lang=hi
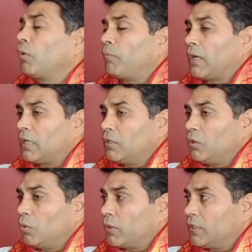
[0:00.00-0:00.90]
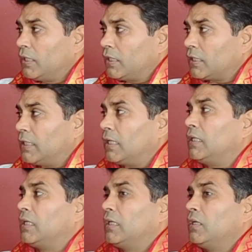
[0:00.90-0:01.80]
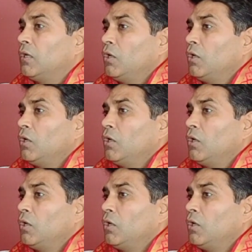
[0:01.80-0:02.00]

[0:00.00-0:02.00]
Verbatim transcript: कोई फंड इन्होंने ओरिजिनेट किया ही नहीं